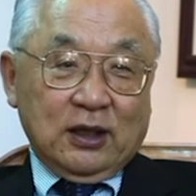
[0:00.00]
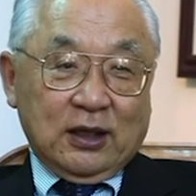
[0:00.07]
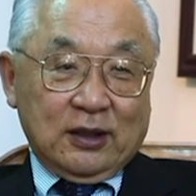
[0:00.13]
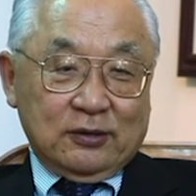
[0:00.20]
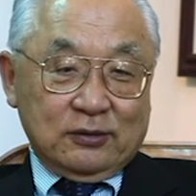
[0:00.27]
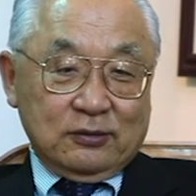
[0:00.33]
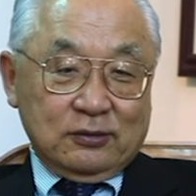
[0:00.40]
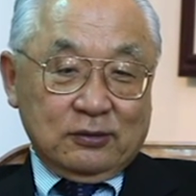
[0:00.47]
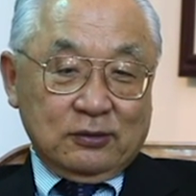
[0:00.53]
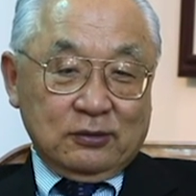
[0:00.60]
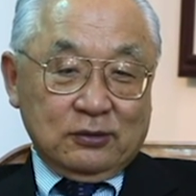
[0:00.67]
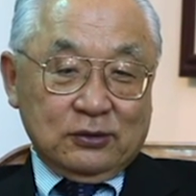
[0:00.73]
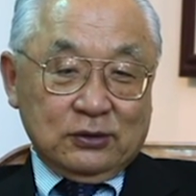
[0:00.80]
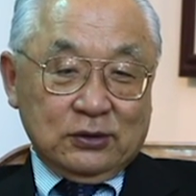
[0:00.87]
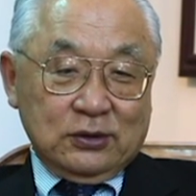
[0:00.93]
あ
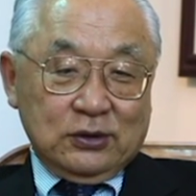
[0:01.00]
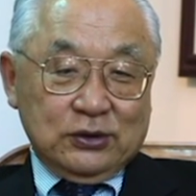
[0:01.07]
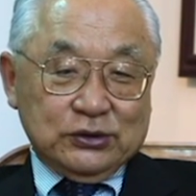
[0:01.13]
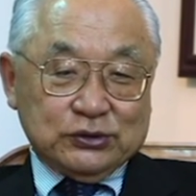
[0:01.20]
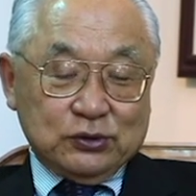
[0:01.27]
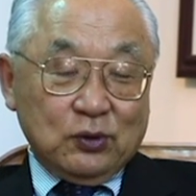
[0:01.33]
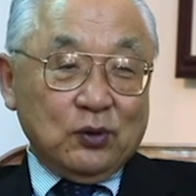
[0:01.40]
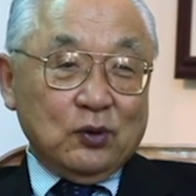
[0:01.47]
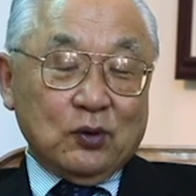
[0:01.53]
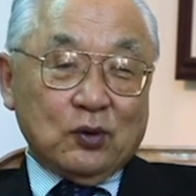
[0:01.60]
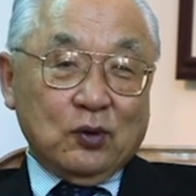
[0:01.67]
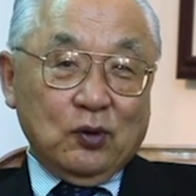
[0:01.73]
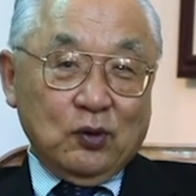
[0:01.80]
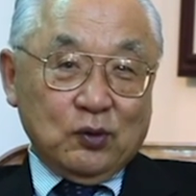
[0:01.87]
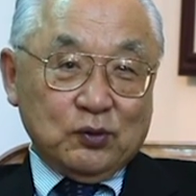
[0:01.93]
の人を
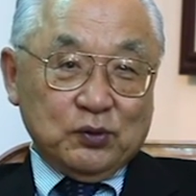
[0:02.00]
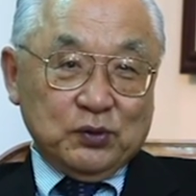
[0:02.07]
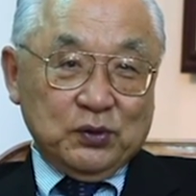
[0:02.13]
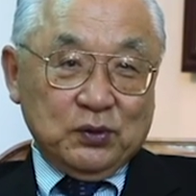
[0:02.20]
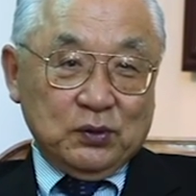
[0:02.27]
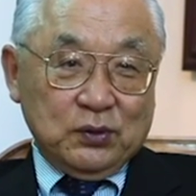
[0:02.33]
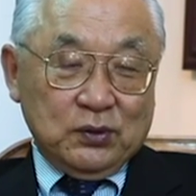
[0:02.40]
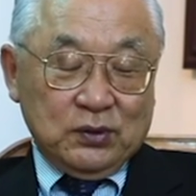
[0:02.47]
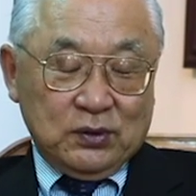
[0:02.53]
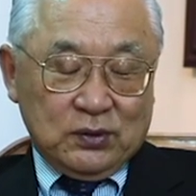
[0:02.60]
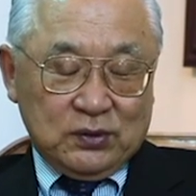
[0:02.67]
幸福